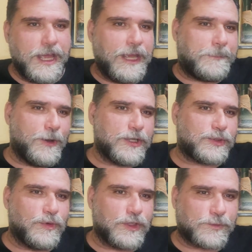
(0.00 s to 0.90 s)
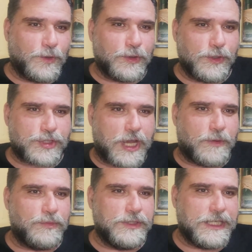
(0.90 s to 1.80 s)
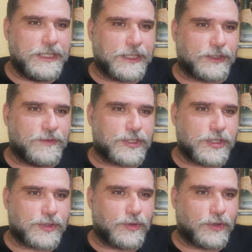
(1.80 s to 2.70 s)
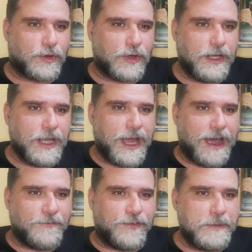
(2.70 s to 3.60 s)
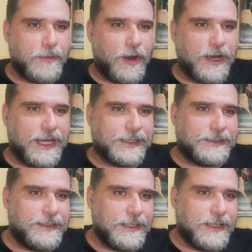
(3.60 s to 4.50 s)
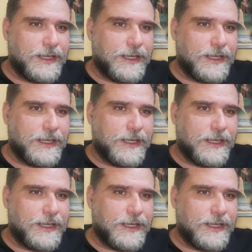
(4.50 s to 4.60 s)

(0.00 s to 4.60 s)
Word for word: e poi sullo sfondo c'è un dinner dove ci sono Humphrey Bogart,